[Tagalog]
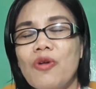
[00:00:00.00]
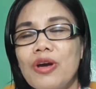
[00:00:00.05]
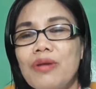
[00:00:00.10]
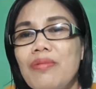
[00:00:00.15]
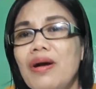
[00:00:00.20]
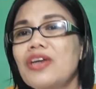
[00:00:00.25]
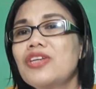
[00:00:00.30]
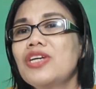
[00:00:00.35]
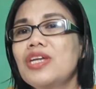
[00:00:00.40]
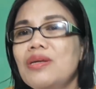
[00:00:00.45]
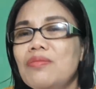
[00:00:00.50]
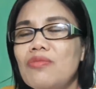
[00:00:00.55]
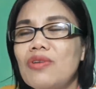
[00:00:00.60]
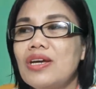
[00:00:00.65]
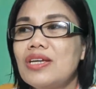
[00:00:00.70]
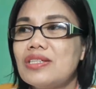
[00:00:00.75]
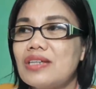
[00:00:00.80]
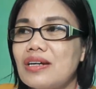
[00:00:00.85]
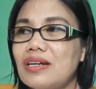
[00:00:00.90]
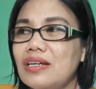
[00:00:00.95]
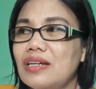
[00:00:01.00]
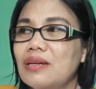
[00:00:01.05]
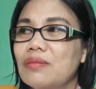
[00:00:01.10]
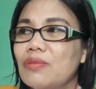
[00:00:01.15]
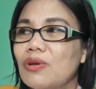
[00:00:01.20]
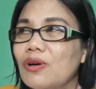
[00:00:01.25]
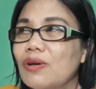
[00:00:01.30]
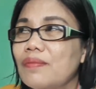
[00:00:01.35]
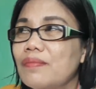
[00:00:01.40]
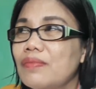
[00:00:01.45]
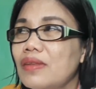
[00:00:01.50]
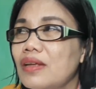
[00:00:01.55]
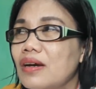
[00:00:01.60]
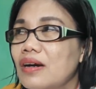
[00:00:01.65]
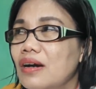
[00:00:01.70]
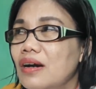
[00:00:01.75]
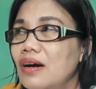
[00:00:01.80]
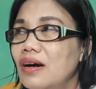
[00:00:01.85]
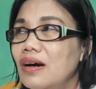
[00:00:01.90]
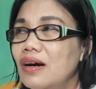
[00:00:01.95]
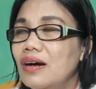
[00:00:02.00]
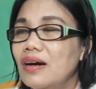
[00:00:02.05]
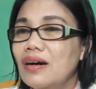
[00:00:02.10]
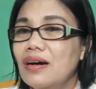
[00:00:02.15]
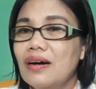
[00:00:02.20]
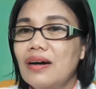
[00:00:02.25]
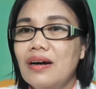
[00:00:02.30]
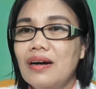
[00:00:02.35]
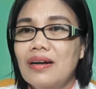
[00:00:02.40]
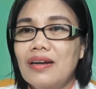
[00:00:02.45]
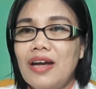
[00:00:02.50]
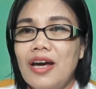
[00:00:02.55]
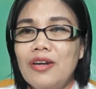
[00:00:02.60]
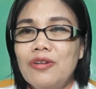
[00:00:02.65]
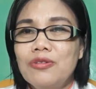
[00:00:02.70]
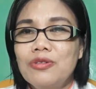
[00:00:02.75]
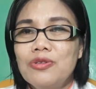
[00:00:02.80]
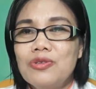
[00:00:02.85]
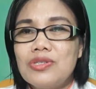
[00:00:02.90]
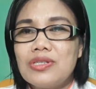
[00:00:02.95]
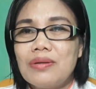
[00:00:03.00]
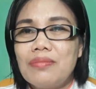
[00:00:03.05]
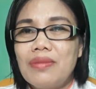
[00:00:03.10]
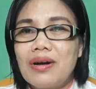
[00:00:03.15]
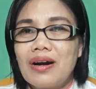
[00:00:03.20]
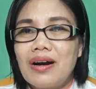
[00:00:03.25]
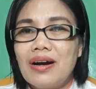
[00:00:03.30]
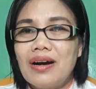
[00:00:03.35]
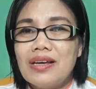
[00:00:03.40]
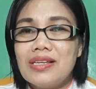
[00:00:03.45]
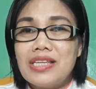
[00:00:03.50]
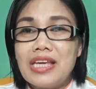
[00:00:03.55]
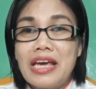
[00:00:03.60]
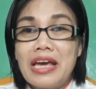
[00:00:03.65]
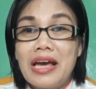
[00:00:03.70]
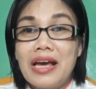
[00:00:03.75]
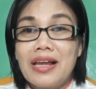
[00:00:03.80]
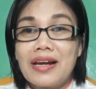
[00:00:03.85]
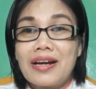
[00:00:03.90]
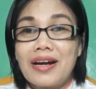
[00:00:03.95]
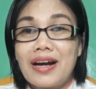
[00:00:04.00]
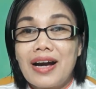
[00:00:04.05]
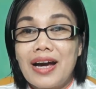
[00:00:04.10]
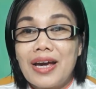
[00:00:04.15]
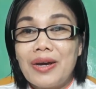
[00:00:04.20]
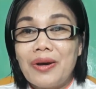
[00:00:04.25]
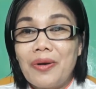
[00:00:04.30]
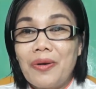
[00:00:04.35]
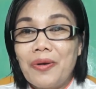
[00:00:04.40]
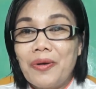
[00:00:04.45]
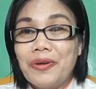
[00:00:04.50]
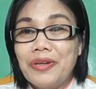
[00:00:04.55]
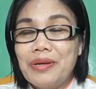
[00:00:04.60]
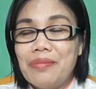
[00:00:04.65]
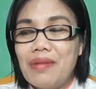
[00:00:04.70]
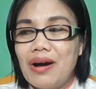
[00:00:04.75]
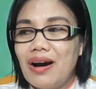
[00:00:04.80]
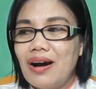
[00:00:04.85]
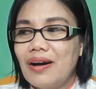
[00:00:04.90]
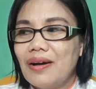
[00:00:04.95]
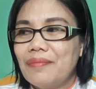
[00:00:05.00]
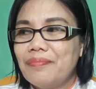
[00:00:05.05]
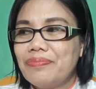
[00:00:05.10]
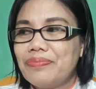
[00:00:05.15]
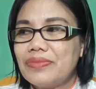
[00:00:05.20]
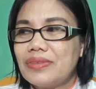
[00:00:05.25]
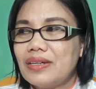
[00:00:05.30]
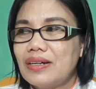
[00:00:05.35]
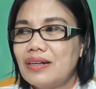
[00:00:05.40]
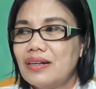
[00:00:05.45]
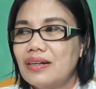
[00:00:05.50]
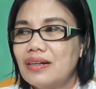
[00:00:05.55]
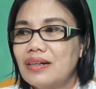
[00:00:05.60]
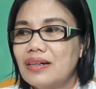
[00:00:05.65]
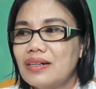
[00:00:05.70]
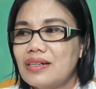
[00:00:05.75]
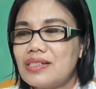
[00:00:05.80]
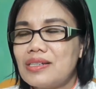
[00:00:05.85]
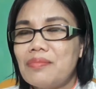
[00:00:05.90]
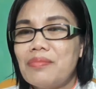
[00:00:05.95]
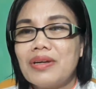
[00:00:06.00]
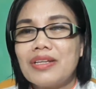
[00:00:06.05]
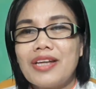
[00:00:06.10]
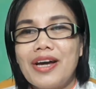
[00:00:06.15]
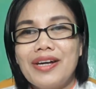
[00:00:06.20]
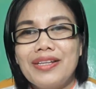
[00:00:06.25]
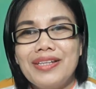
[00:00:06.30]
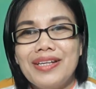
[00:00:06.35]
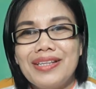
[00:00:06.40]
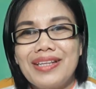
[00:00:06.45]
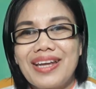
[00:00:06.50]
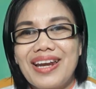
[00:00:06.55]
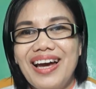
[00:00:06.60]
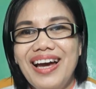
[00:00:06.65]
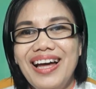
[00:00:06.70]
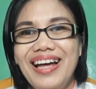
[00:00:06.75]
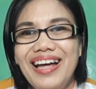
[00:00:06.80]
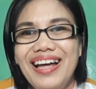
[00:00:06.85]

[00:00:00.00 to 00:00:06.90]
Imagine mo na yung sarili mo Uh, lalo doon sa mga single kagaya ko, di ba? Uh, saan ba tayo titira?